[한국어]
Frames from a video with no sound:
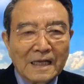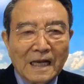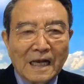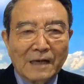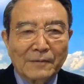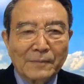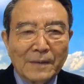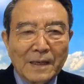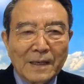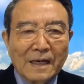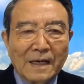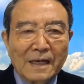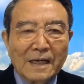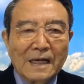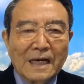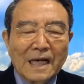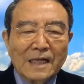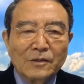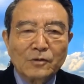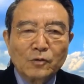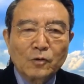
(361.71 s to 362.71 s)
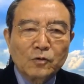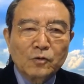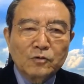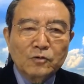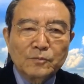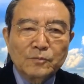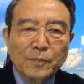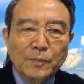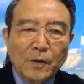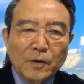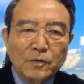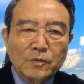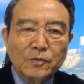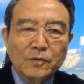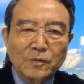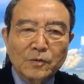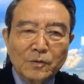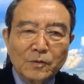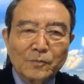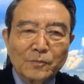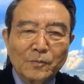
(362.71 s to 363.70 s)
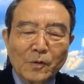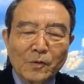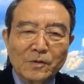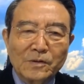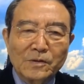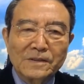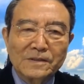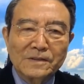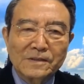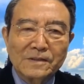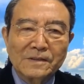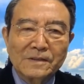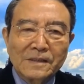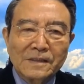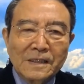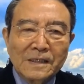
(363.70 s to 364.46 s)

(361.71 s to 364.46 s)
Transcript: 아마 한동훈 보러 몰리는